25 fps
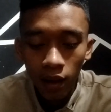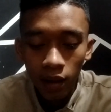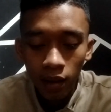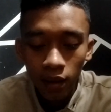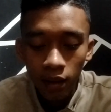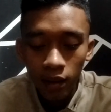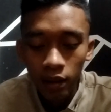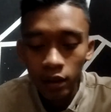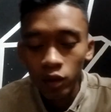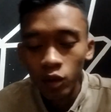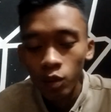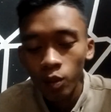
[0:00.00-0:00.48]

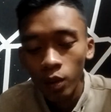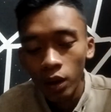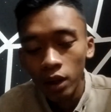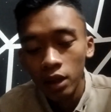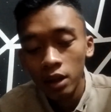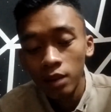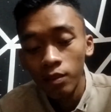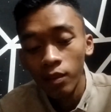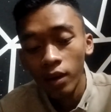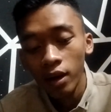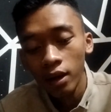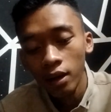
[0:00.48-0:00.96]
Argentina
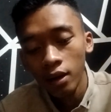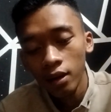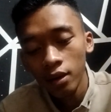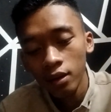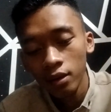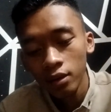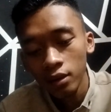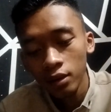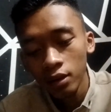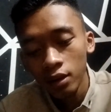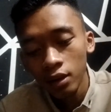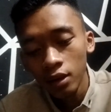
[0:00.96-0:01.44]
cuma
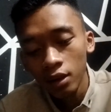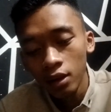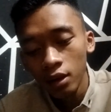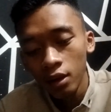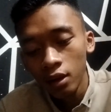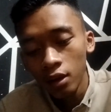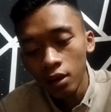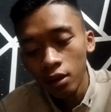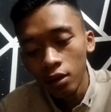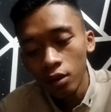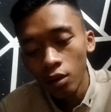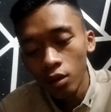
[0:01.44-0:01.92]

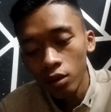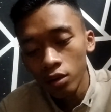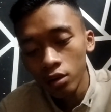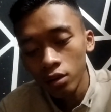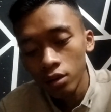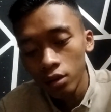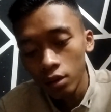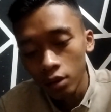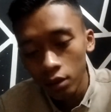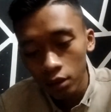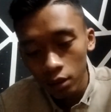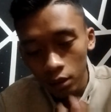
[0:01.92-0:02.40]
5.
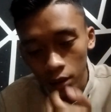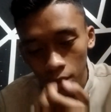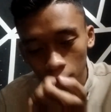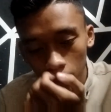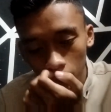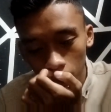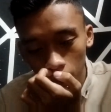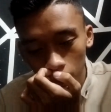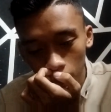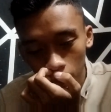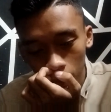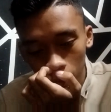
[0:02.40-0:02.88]
Terus
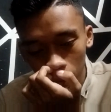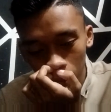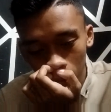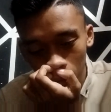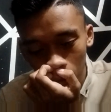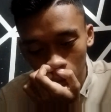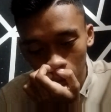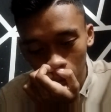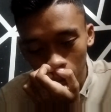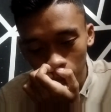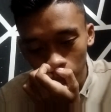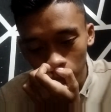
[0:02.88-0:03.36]

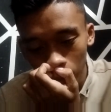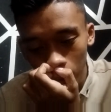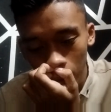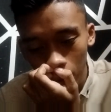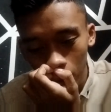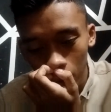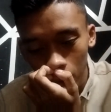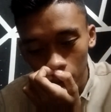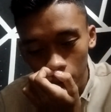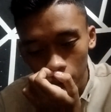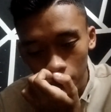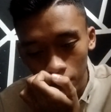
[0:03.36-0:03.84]

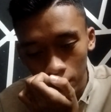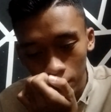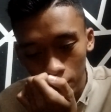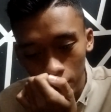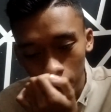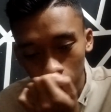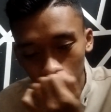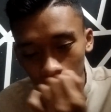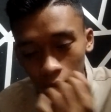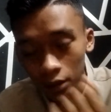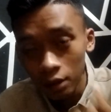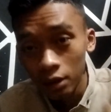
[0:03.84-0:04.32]
goalkeeper
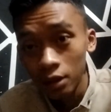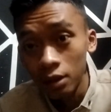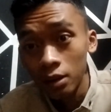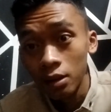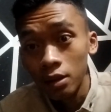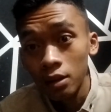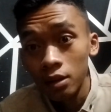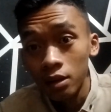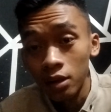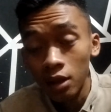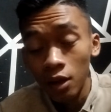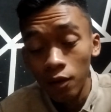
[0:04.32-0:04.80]

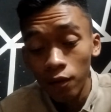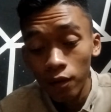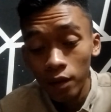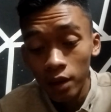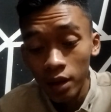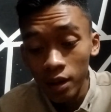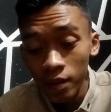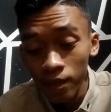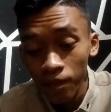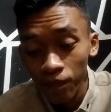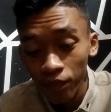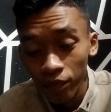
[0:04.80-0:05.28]

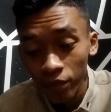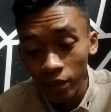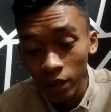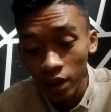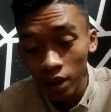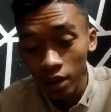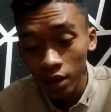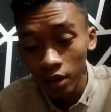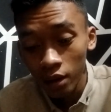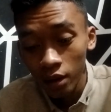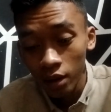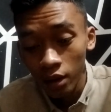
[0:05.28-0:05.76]
save-nya
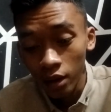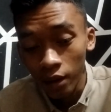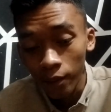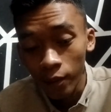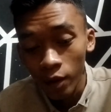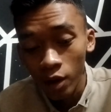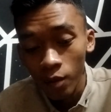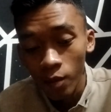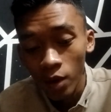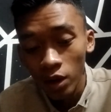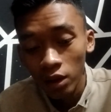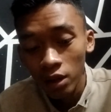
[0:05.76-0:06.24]

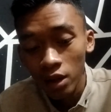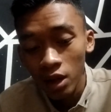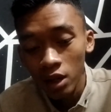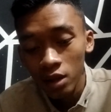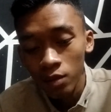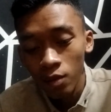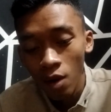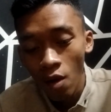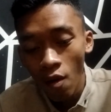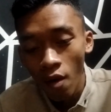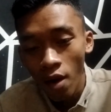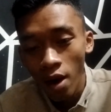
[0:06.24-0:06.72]
Emil
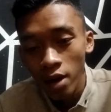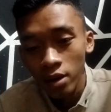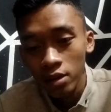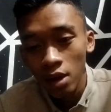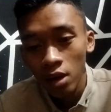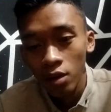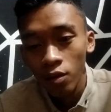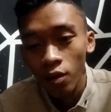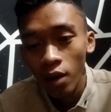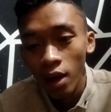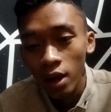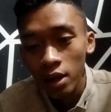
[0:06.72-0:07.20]
Martinez melakukan
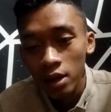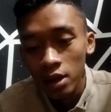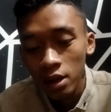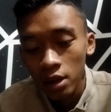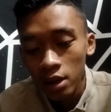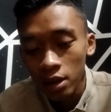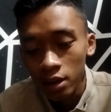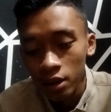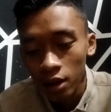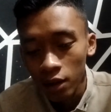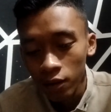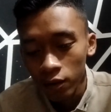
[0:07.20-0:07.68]
satu
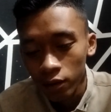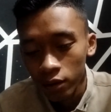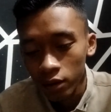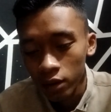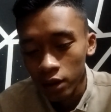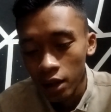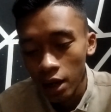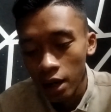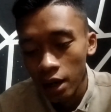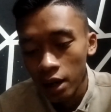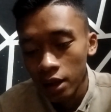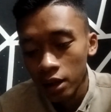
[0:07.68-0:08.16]
kali save
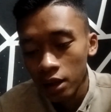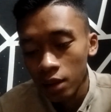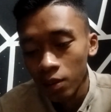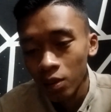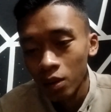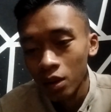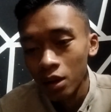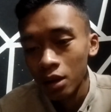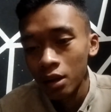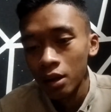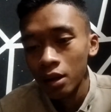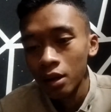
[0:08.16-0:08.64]
sedangkan
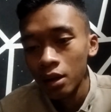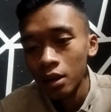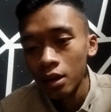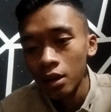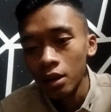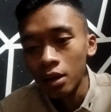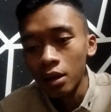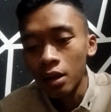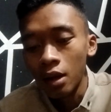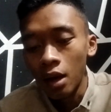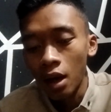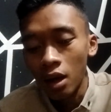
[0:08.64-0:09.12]
kiper
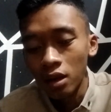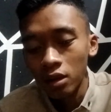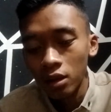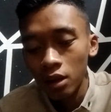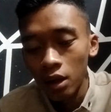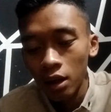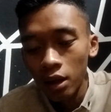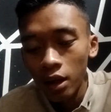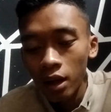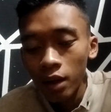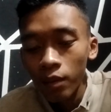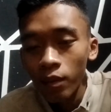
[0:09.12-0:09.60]

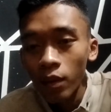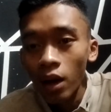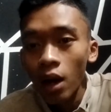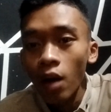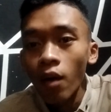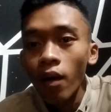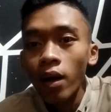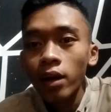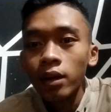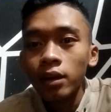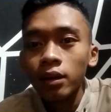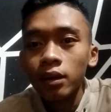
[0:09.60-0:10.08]
Australia
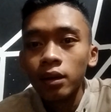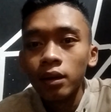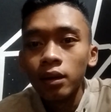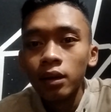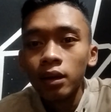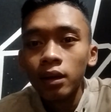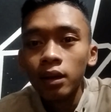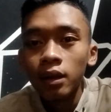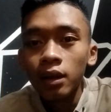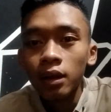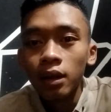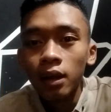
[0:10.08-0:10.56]
melakukan
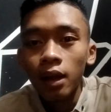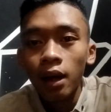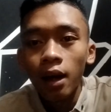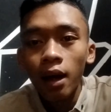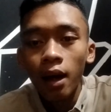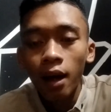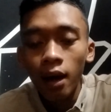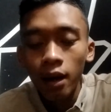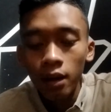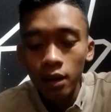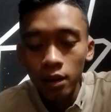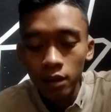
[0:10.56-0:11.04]

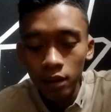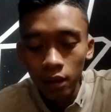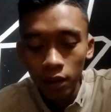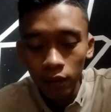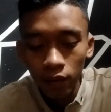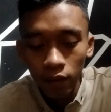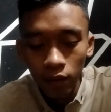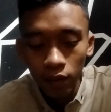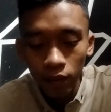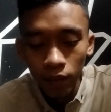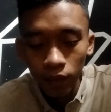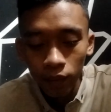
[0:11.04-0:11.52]
tiga kali
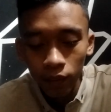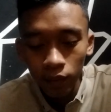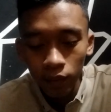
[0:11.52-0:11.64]
save.